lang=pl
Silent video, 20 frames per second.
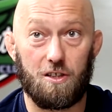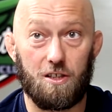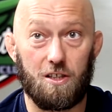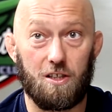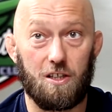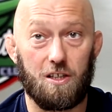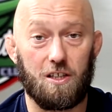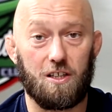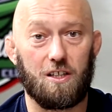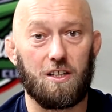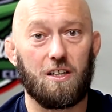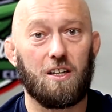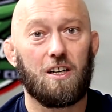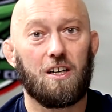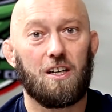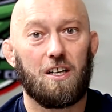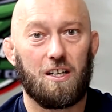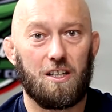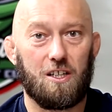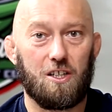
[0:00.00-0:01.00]
i
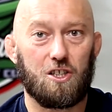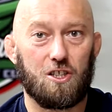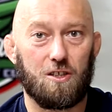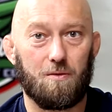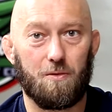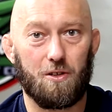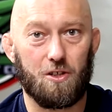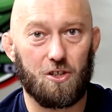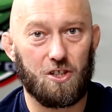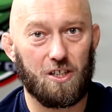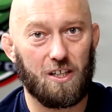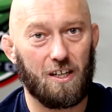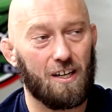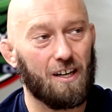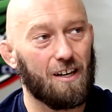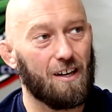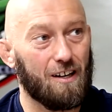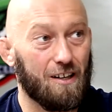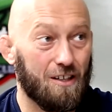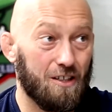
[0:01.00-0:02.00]
liczymy,
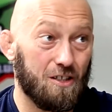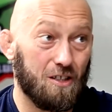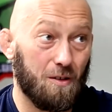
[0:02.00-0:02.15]
że,